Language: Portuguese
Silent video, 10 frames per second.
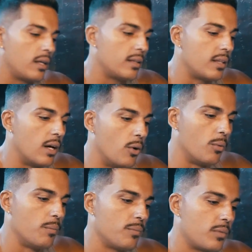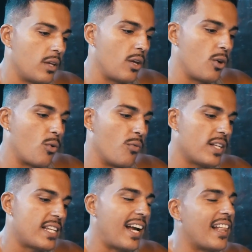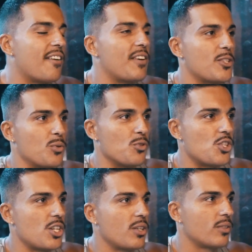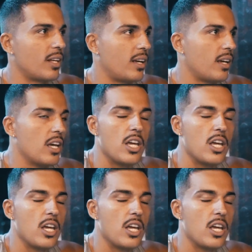Então, eu conversei aquela vez contigo, né?